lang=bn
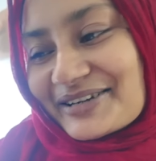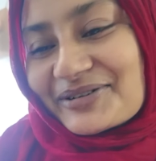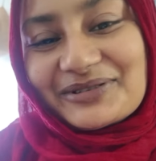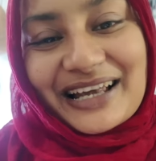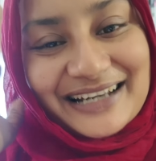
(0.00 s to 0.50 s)

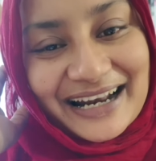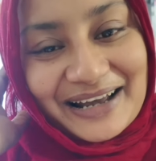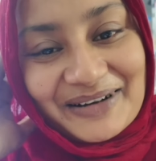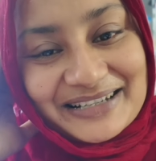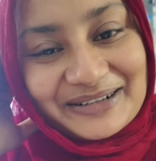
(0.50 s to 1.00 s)
সুতা সারা
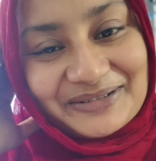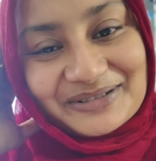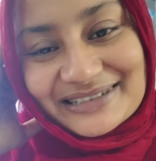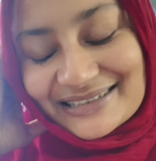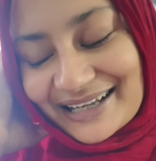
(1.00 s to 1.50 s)
বাসায়
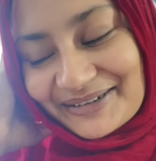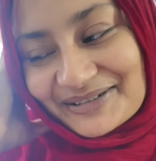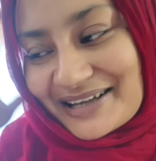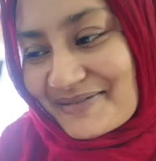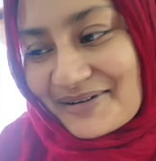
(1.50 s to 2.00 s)
খুঁজতে
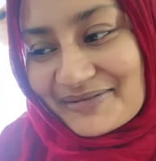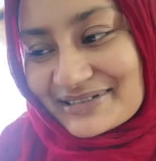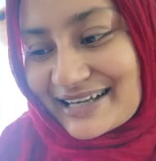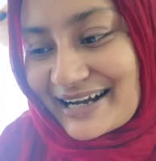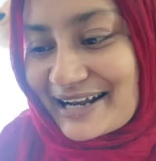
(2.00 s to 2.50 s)
খুঁজতে আমার
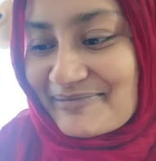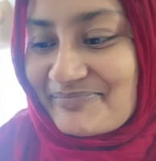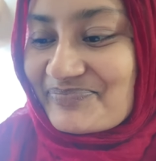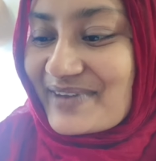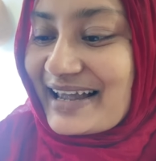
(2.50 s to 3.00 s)
অবস্থা খারাপ
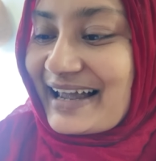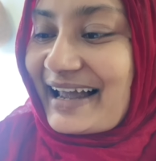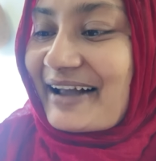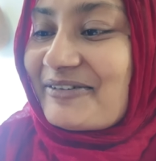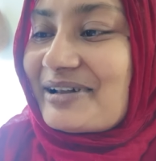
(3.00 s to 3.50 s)

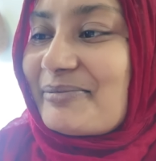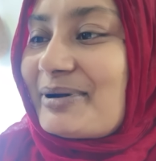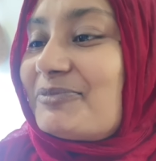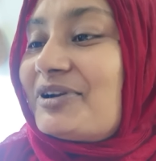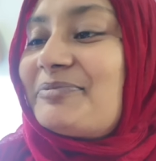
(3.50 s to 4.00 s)
এখন আমার
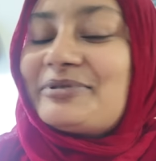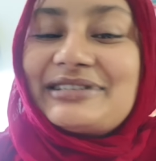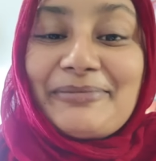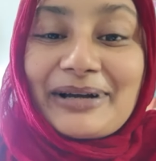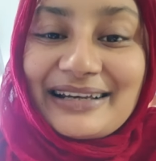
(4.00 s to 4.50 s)
মনে পড়ছে
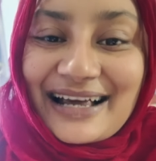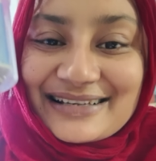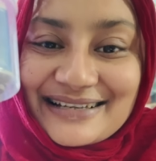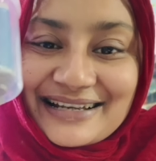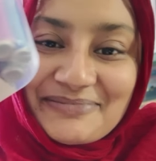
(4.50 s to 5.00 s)
আমাকে
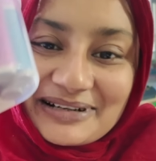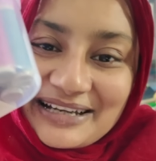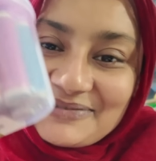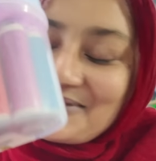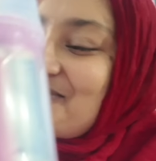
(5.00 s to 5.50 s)
নাজনিন আপা
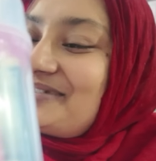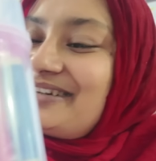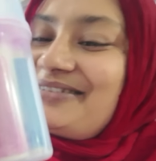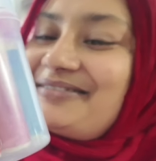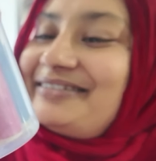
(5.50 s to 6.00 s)
গিফট করছিল